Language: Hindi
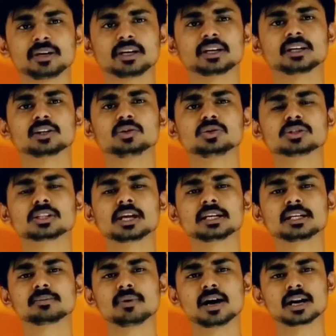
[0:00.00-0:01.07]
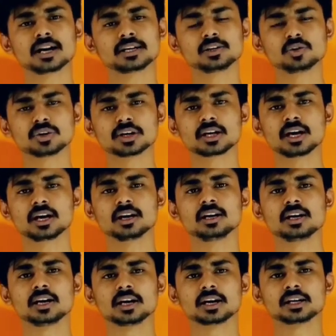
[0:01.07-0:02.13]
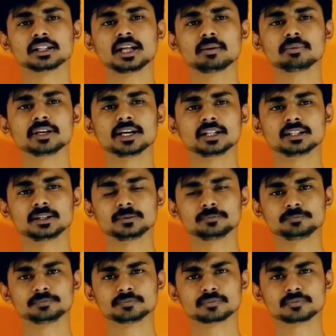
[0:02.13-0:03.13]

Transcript: में हिंदुस्तान की महारानी होने का खिताब लिया था